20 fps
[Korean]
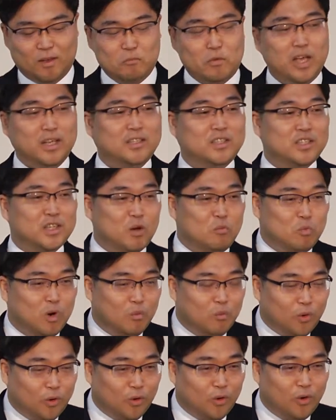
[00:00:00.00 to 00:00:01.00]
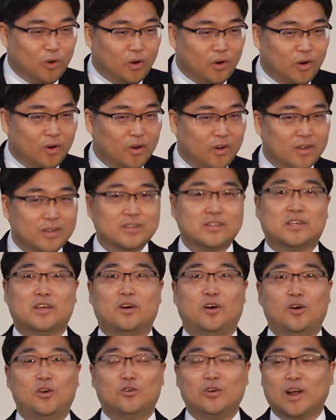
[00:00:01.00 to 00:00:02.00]
배지 한번 보고 제
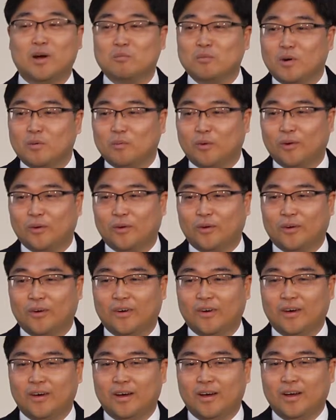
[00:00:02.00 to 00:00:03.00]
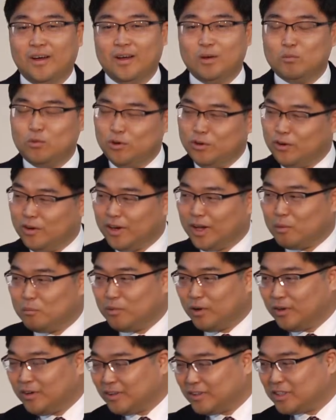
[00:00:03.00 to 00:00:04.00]
얼굴 한번 보고 물건
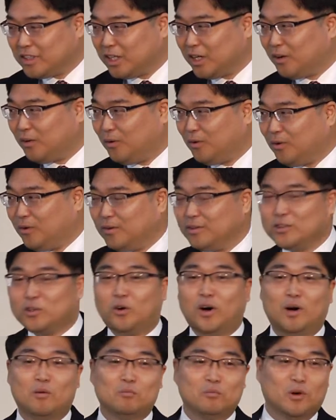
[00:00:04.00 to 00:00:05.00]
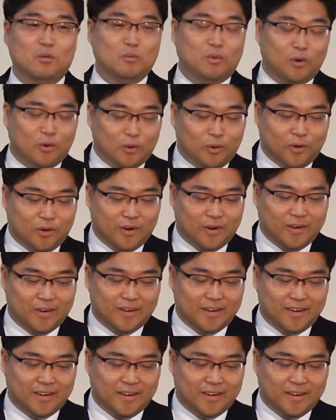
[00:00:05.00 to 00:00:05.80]
한번 찍고 저 한번 보고